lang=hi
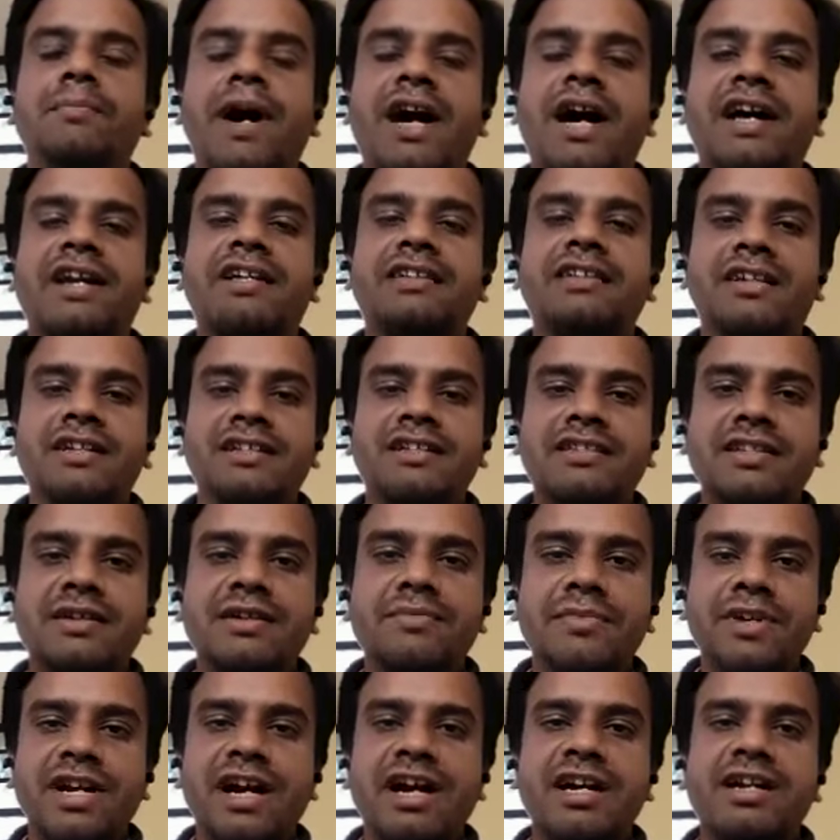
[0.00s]
भारत का
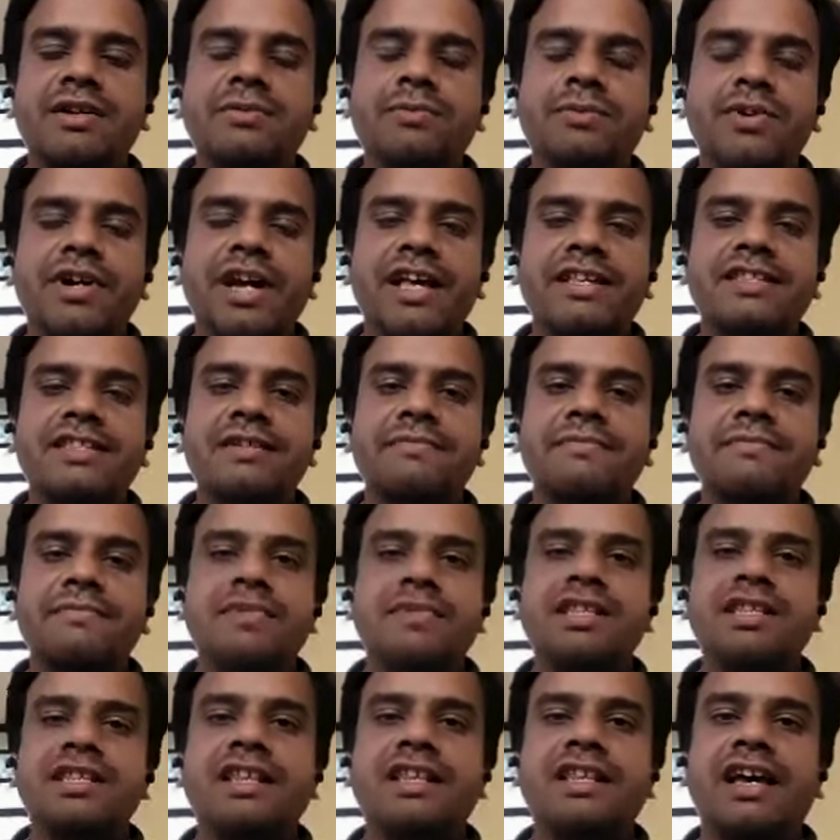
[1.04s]
सम्राट वो कैसे
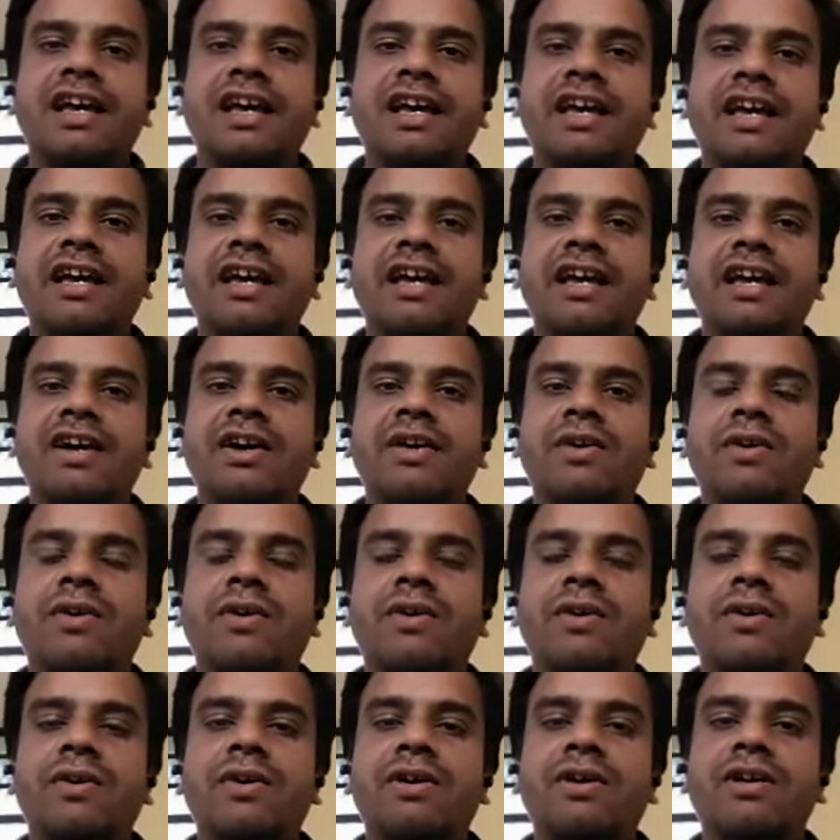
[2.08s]
बनता है
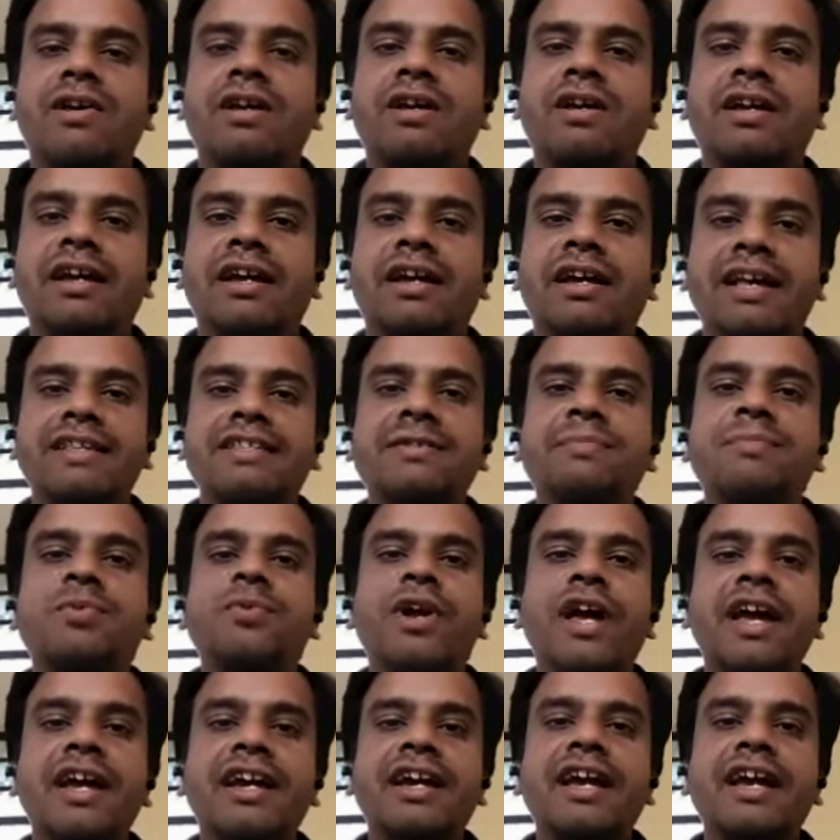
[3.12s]
और कैसे
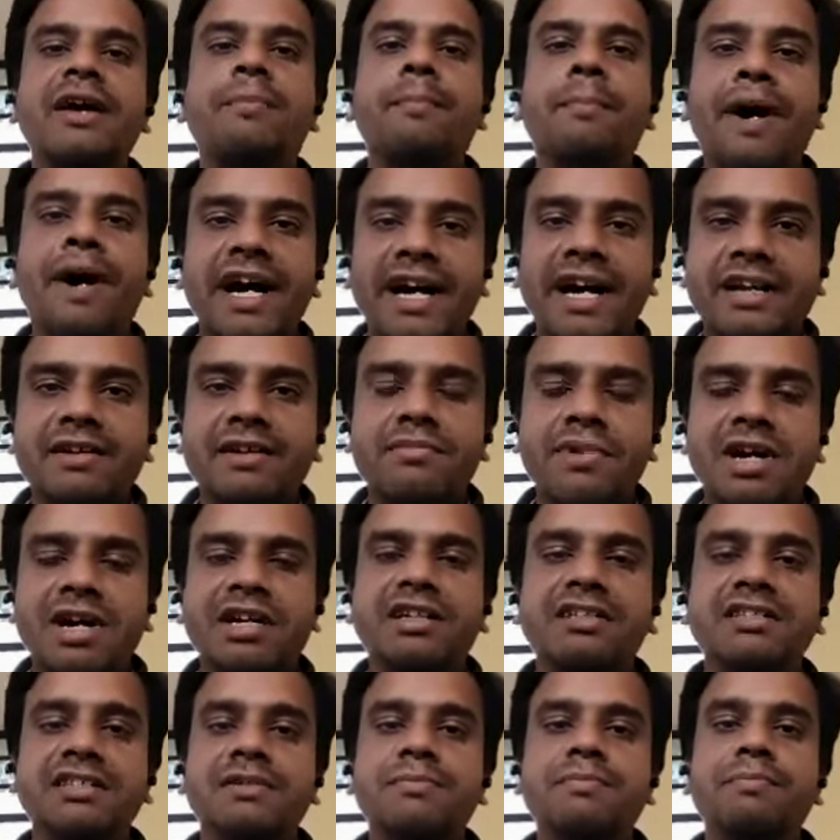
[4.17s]
पूरा एक एम्पायर
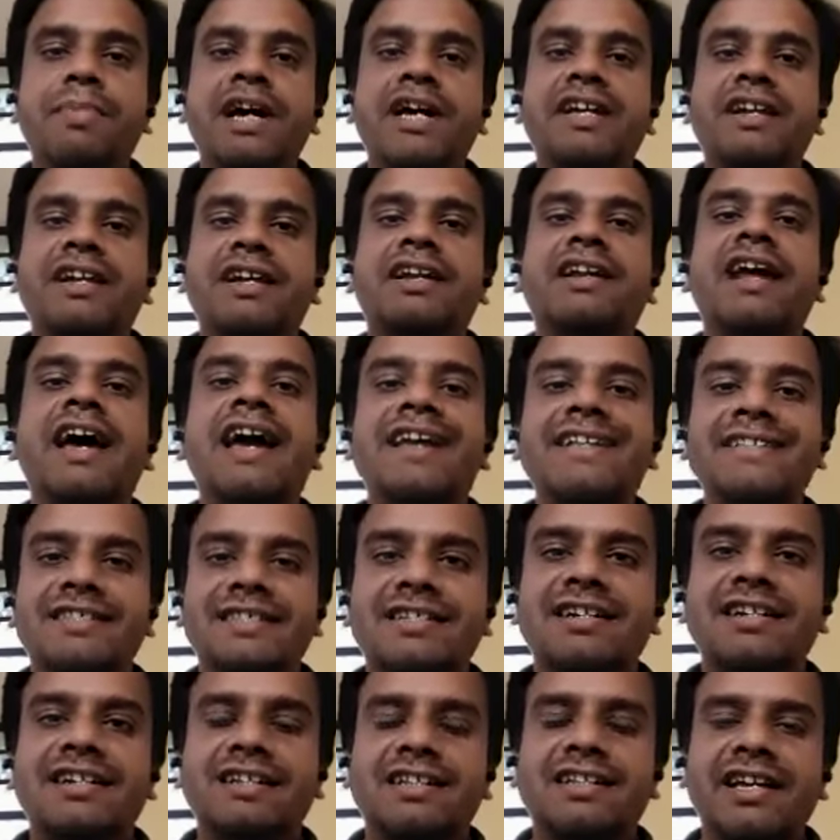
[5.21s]
मगध एम्पायर राइज
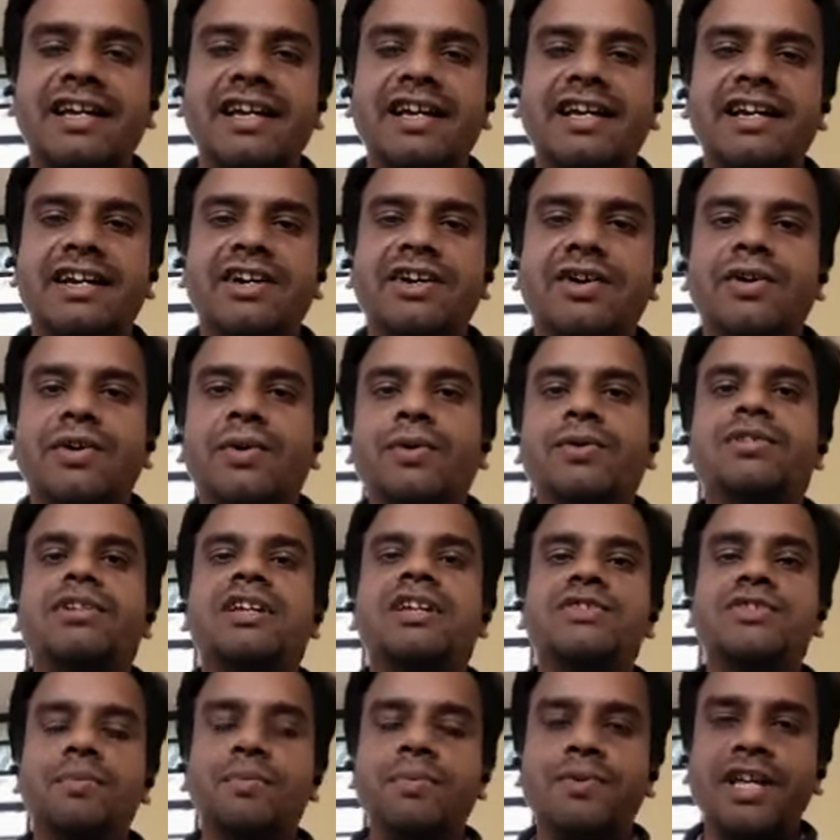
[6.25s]
करता है उसकी
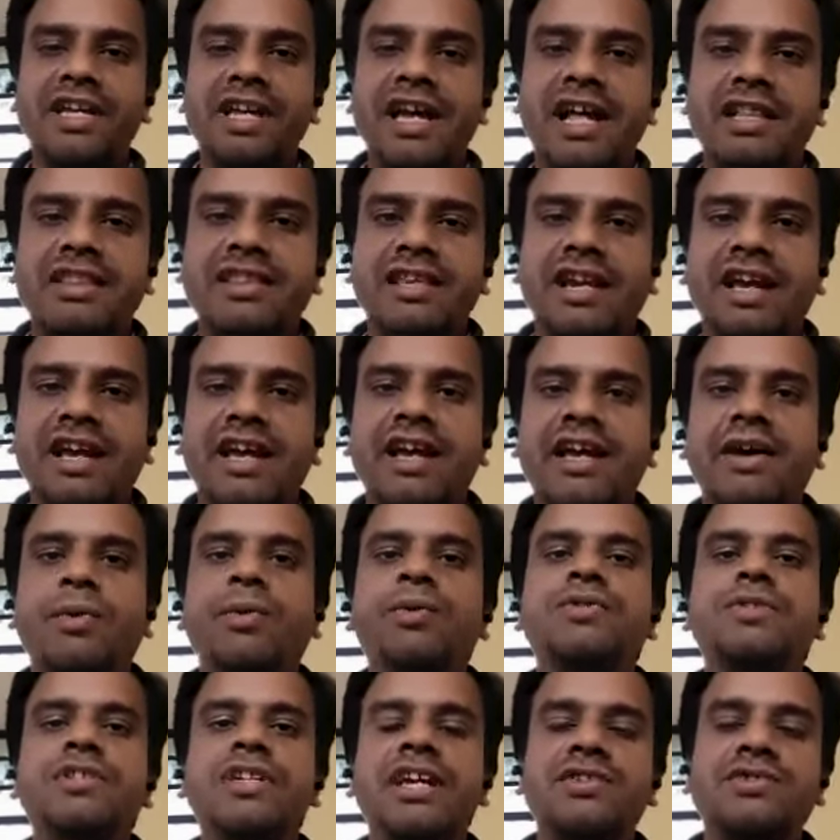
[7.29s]
जो पूरी यात्रा है
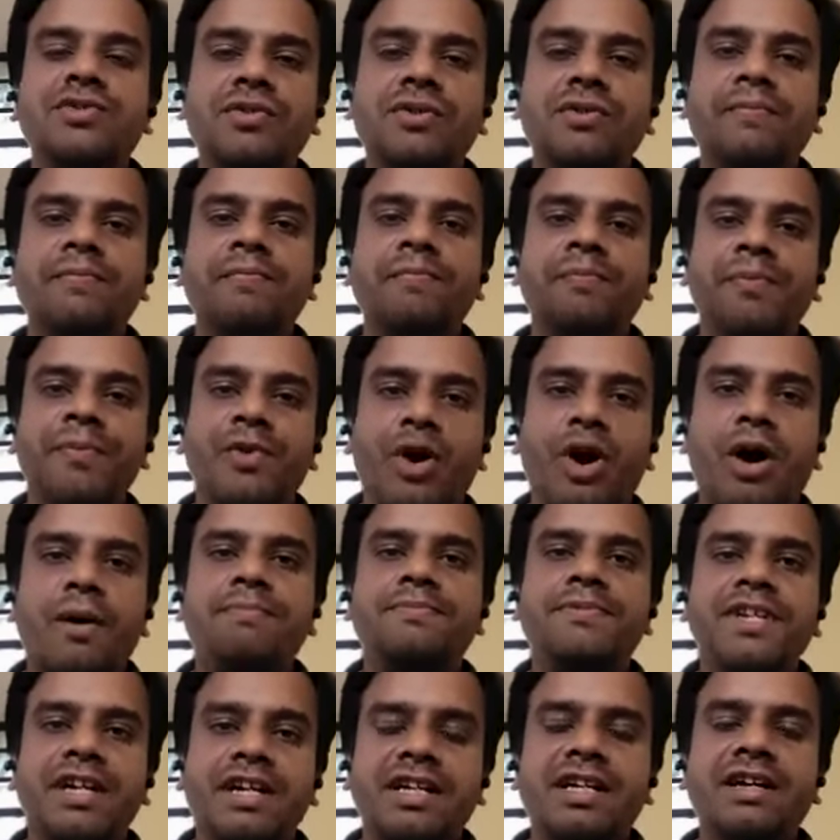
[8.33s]
उसकी जो
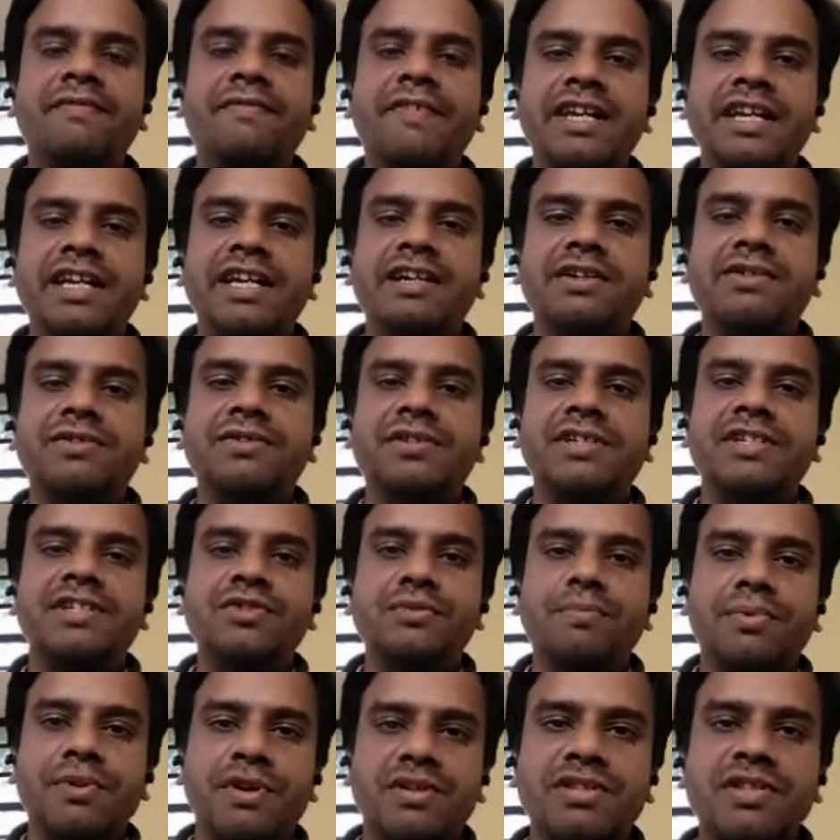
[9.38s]
ऑब्जेक्टिवली उसकी
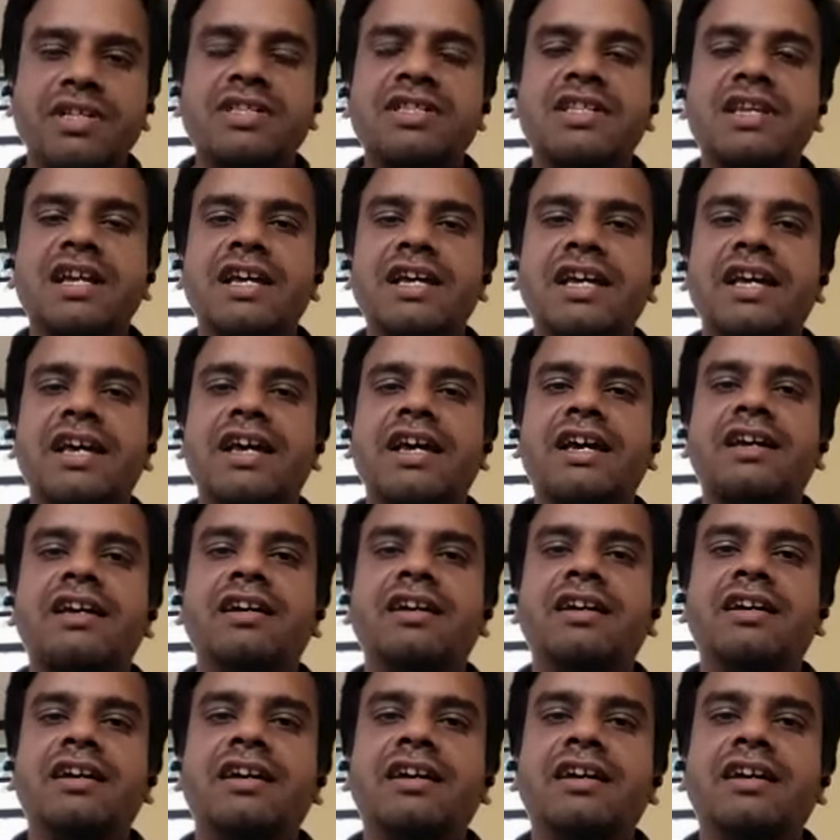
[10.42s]
जो प्रोसेस रही है